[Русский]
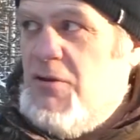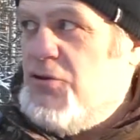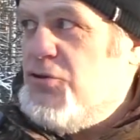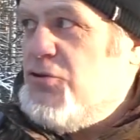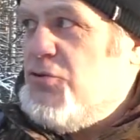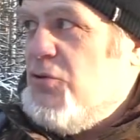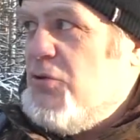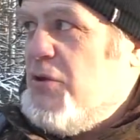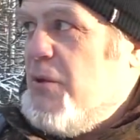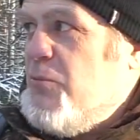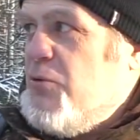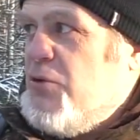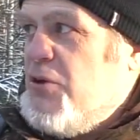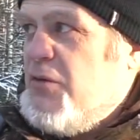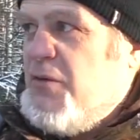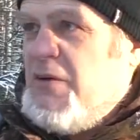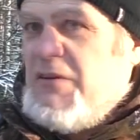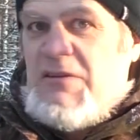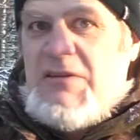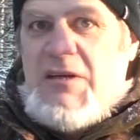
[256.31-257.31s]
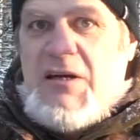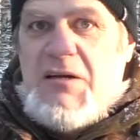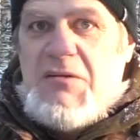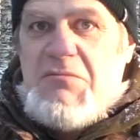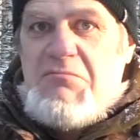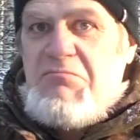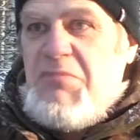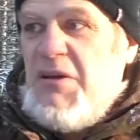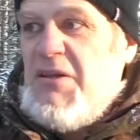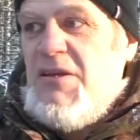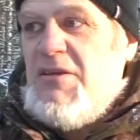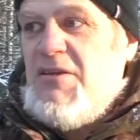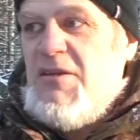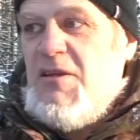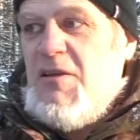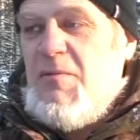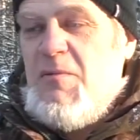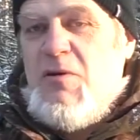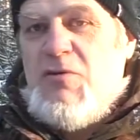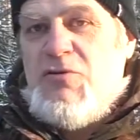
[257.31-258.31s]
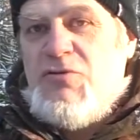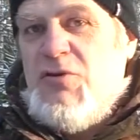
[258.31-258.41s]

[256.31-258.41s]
Что там у них во снах, понятия не имею.